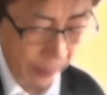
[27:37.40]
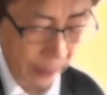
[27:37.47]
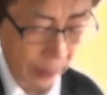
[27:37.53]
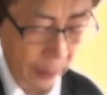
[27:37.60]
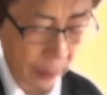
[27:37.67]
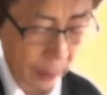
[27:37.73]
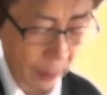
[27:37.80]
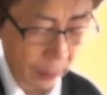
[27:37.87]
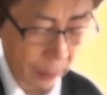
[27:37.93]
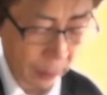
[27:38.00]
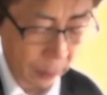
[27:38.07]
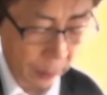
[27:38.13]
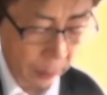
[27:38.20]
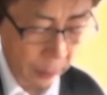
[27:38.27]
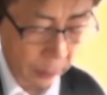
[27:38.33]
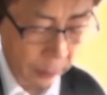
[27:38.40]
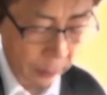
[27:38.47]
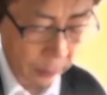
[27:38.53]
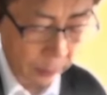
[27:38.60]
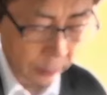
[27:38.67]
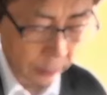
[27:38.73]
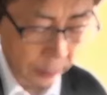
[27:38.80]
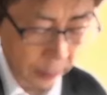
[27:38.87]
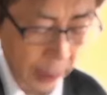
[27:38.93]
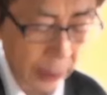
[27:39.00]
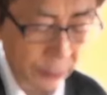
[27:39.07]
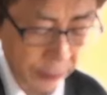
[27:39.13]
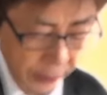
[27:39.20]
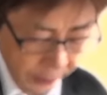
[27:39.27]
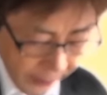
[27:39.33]
しくその面がかけ
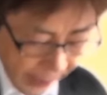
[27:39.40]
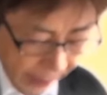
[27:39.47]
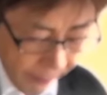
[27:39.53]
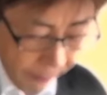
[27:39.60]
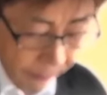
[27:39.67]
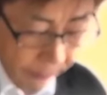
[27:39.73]
てある。